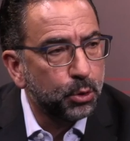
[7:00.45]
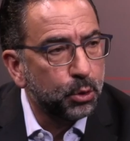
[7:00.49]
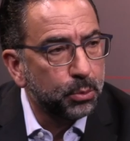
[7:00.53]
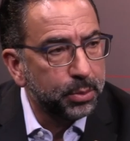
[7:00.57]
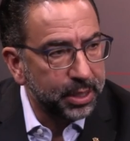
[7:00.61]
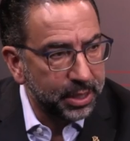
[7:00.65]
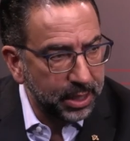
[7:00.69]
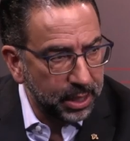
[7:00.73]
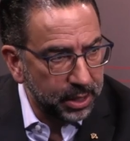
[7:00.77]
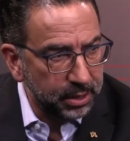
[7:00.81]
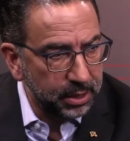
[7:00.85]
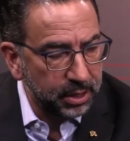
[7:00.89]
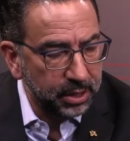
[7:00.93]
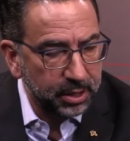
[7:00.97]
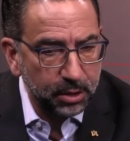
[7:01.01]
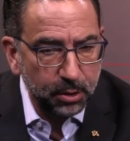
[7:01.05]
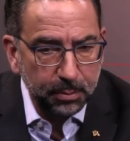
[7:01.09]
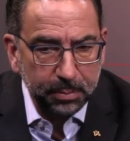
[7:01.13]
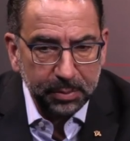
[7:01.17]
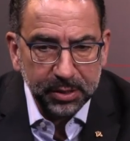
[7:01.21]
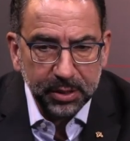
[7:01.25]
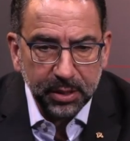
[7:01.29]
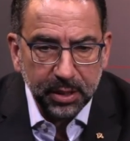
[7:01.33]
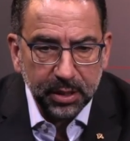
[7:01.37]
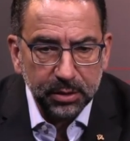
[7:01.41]
probidad y quiero
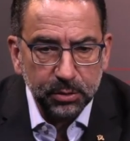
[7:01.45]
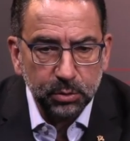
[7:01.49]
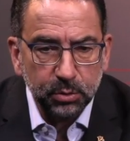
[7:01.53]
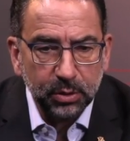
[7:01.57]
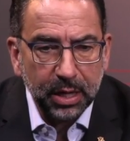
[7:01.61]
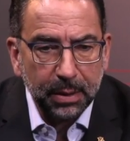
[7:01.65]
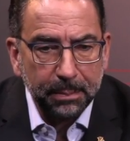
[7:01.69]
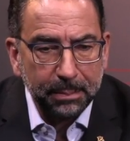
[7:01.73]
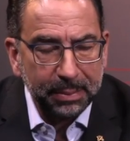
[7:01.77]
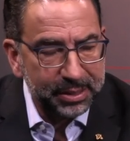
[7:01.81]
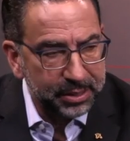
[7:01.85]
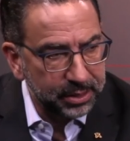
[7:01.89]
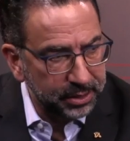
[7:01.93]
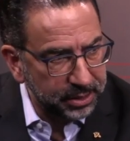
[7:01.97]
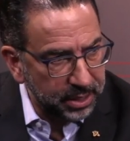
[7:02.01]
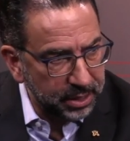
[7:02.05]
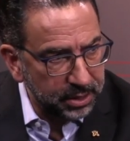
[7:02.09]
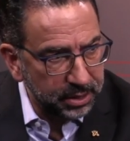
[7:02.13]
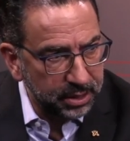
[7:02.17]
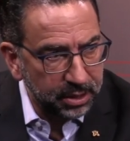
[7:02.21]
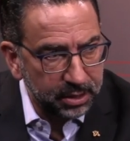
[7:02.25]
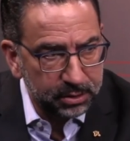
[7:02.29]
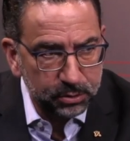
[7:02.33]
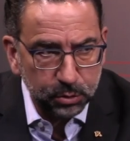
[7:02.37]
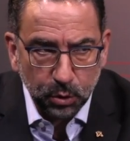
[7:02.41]
pensar en su
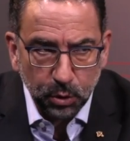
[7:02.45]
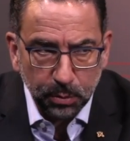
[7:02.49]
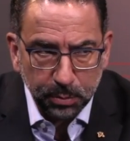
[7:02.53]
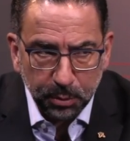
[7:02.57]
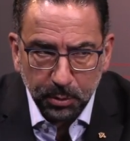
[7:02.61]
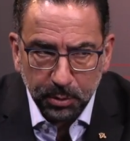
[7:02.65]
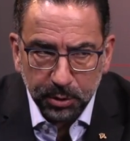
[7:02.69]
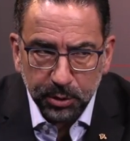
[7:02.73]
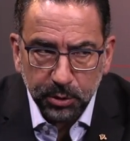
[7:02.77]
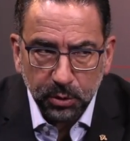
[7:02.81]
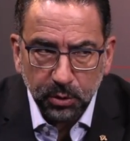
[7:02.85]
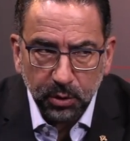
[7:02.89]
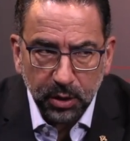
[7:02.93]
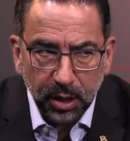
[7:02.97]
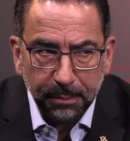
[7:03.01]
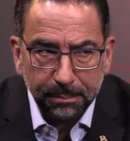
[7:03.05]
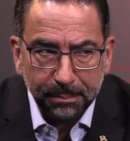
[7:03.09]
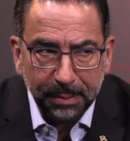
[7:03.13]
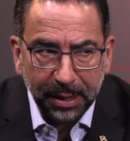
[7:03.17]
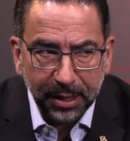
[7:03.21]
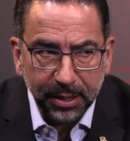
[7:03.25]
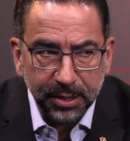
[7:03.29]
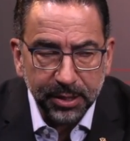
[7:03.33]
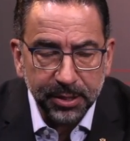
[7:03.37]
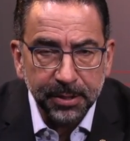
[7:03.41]
capacidad y en su compromiso con el
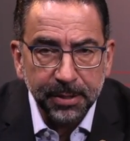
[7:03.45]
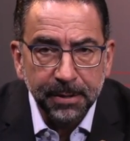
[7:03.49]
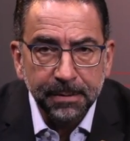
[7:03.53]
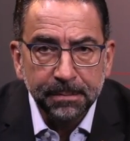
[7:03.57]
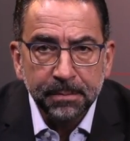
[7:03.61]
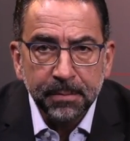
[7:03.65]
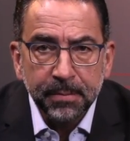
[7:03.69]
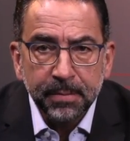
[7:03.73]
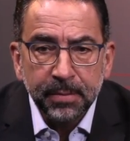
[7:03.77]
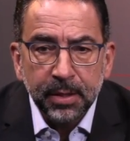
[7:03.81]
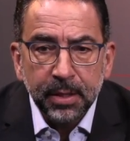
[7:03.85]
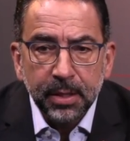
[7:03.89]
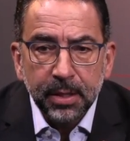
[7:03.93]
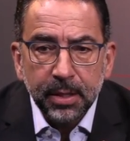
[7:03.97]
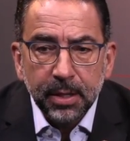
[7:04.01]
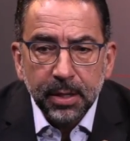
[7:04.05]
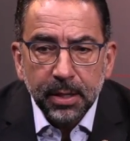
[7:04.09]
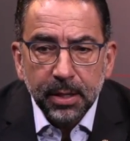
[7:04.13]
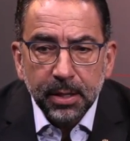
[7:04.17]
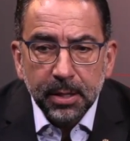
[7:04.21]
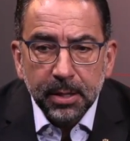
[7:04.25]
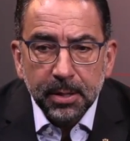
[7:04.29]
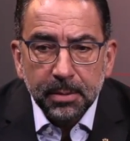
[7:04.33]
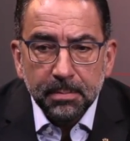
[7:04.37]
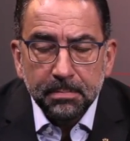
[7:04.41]
país.
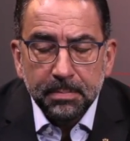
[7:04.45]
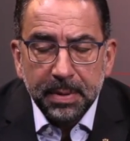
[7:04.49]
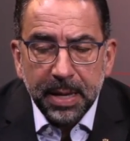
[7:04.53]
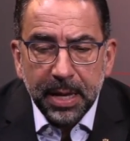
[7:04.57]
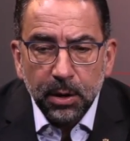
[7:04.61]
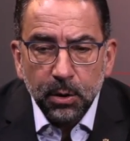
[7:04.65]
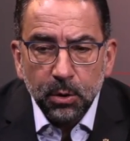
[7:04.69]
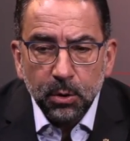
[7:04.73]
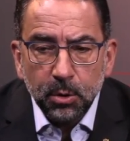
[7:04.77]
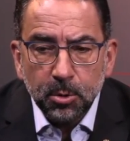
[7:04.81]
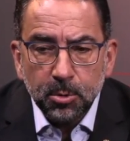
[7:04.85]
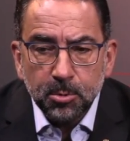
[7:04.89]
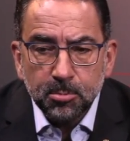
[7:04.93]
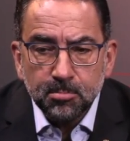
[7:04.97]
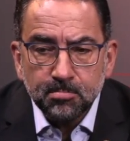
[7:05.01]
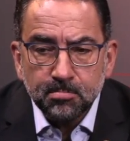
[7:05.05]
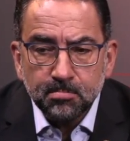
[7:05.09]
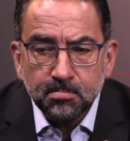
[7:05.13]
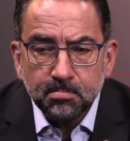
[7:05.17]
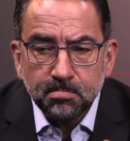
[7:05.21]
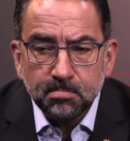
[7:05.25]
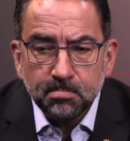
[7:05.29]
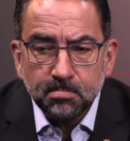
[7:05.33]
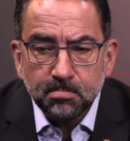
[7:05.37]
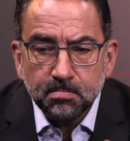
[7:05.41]
Pero,
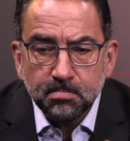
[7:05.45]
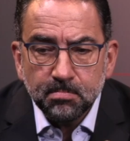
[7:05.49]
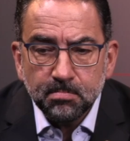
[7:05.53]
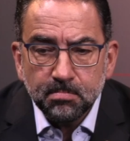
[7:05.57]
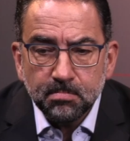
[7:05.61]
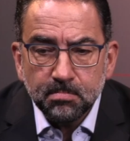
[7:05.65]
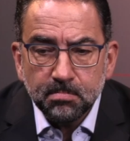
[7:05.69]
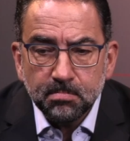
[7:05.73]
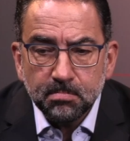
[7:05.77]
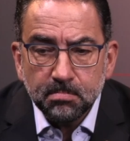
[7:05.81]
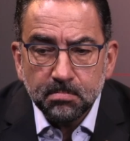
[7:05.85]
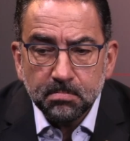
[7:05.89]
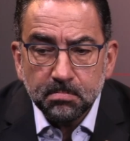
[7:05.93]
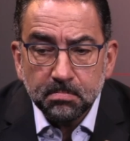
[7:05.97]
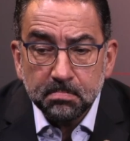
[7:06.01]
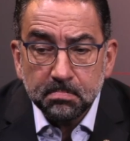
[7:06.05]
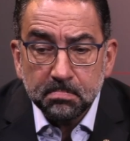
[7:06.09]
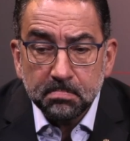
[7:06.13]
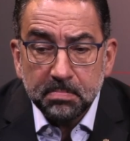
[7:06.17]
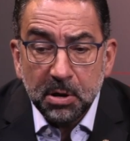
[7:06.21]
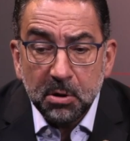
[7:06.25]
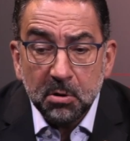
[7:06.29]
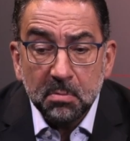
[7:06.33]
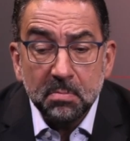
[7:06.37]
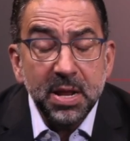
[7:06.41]

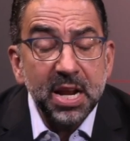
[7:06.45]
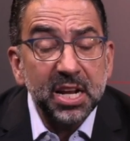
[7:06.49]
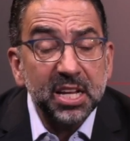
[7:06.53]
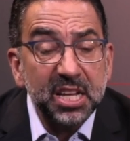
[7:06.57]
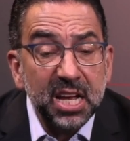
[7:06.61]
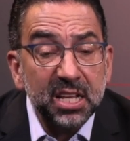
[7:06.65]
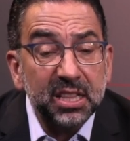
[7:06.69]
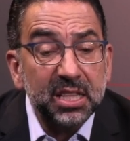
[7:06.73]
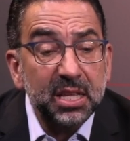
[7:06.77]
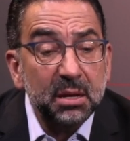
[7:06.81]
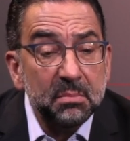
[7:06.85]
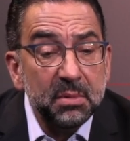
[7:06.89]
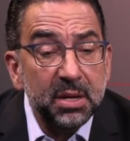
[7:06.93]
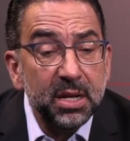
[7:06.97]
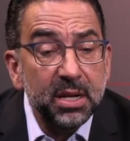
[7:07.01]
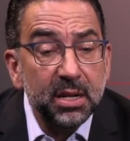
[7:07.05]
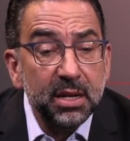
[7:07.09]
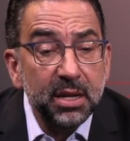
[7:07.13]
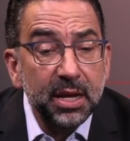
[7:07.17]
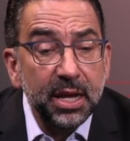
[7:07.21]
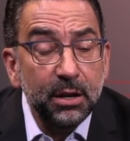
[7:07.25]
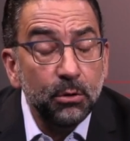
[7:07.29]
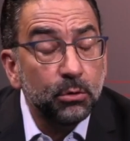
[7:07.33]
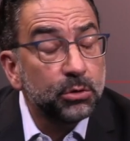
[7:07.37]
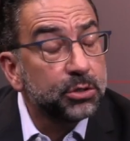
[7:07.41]
pero mire, ya
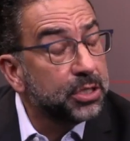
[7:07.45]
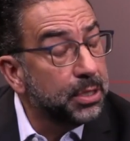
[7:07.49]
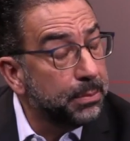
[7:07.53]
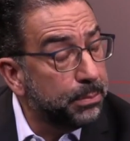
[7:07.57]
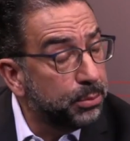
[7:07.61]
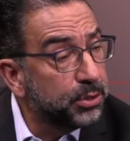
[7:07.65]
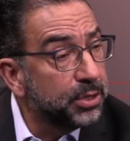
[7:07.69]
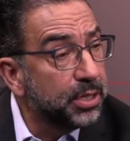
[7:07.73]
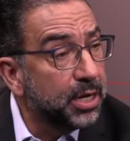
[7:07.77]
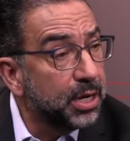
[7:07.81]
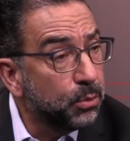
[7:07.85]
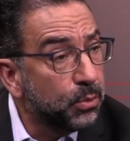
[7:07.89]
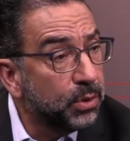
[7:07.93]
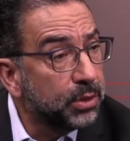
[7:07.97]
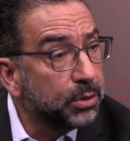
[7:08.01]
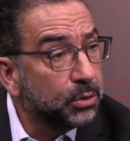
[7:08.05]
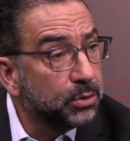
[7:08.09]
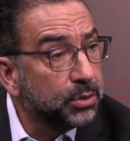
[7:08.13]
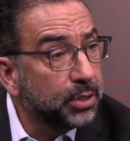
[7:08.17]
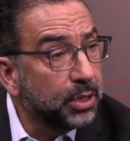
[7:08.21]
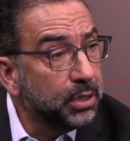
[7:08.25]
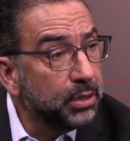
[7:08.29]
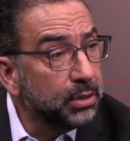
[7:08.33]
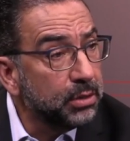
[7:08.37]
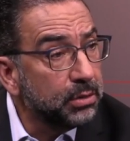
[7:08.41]
también en los tiempos de la
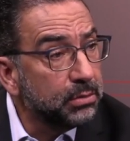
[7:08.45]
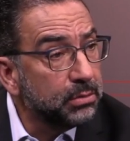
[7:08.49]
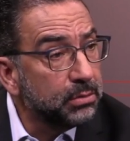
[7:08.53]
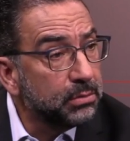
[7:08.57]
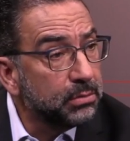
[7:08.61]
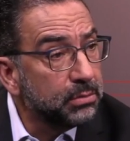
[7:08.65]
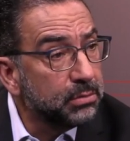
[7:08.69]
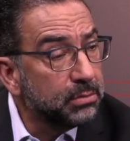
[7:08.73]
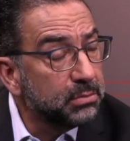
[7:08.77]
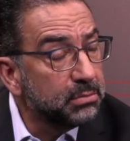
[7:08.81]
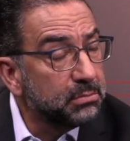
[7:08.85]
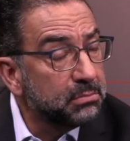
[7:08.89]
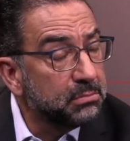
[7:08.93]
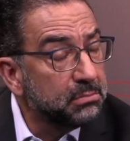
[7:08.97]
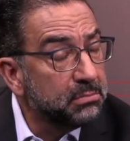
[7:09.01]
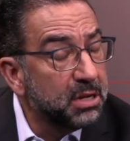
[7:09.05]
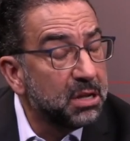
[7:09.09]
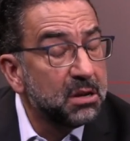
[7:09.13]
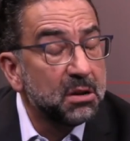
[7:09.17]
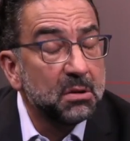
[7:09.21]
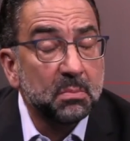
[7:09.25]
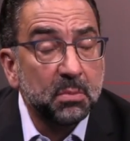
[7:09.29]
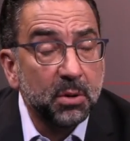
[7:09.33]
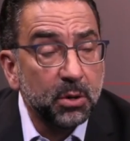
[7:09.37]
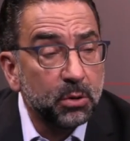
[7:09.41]
4T
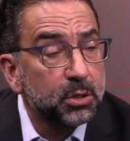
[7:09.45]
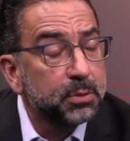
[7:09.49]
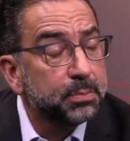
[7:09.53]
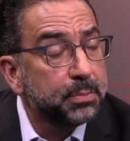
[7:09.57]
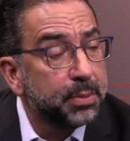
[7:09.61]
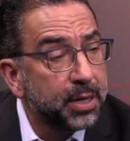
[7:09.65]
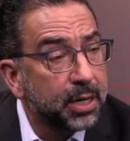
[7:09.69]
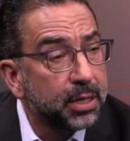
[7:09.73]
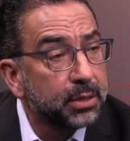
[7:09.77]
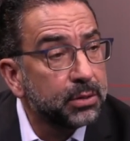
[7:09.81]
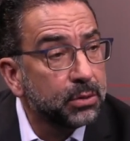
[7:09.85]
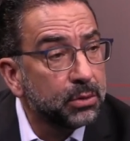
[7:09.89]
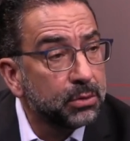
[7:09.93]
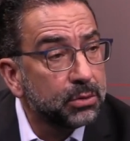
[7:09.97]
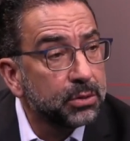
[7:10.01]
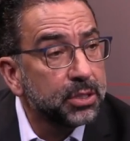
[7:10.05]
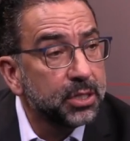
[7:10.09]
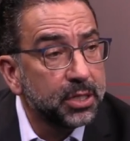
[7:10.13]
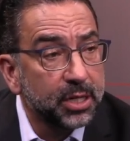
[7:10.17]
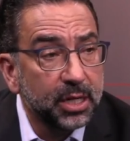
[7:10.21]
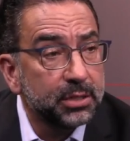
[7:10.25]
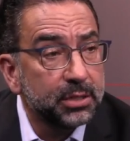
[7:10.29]
me lo puedo esperar todo sin